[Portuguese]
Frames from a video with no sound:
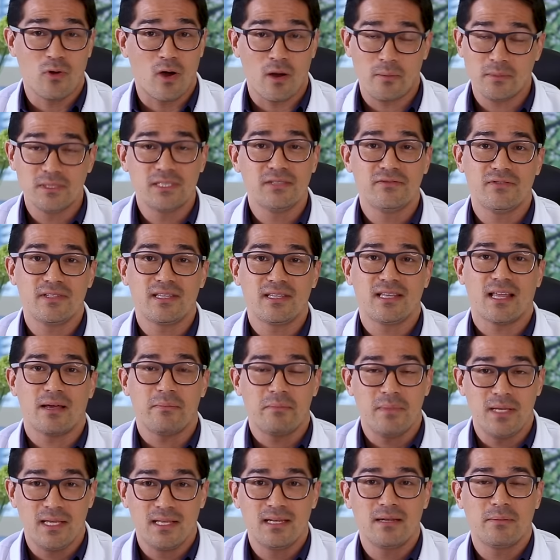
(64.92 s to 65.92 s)
nome de
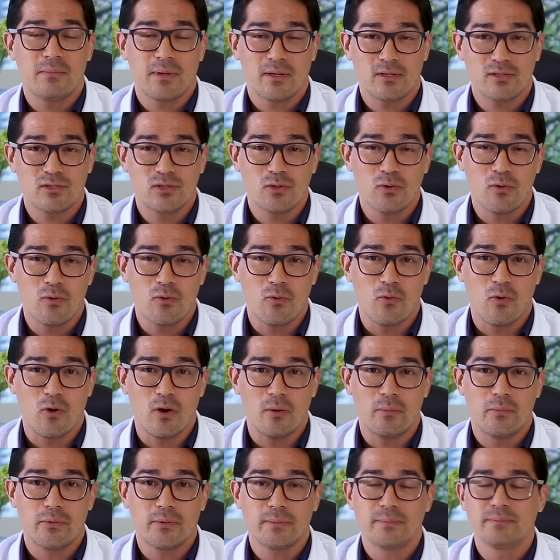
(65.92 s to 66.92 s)
vitamina para o seu
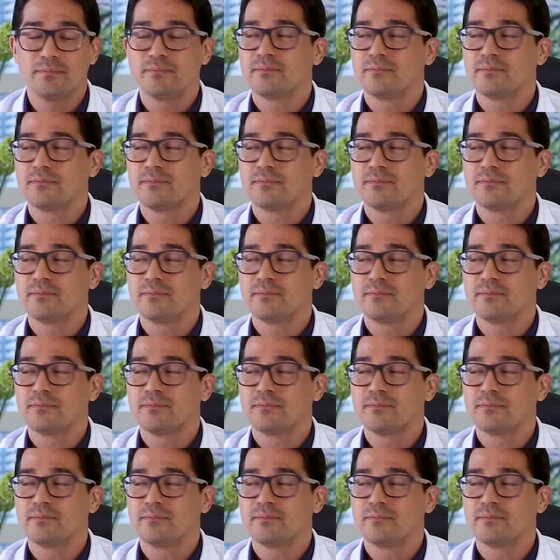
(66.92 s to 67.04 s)
corpo.